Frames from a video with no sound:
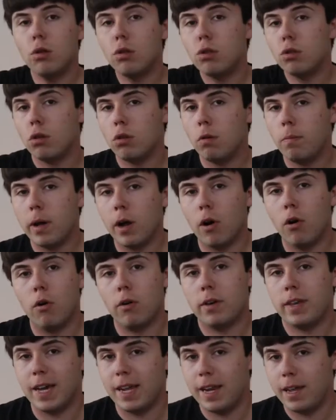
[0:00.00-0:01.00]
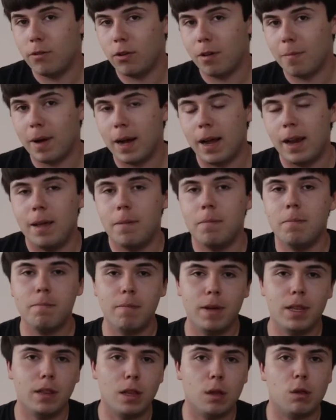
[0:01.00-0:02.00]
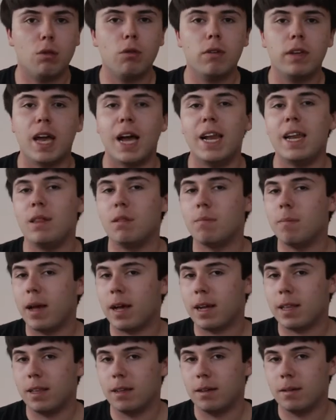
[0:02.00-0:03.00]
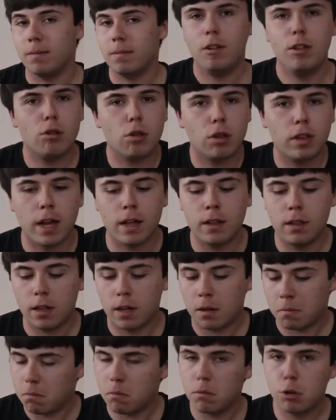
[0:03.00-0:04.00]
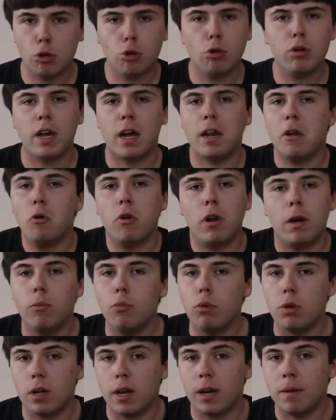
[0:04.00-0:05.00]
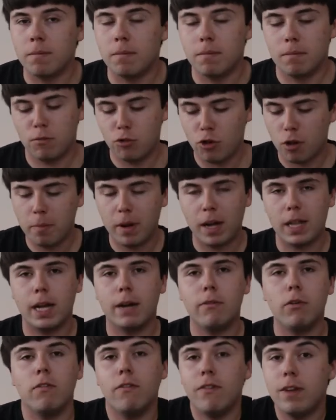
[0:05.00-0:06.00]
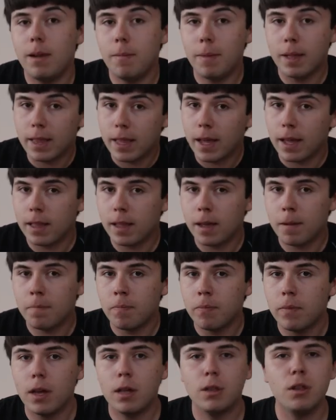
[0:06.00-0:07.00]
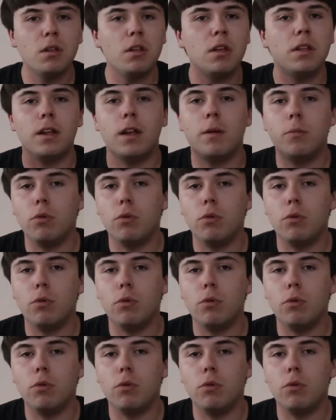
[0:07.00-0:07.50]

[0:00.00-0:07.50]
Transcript: Non sono però occhiali normali, bensì sono occhiali smart. In sostanza sono occhiali con la musica. Cioè in pratica voi ve li mettete e sentite la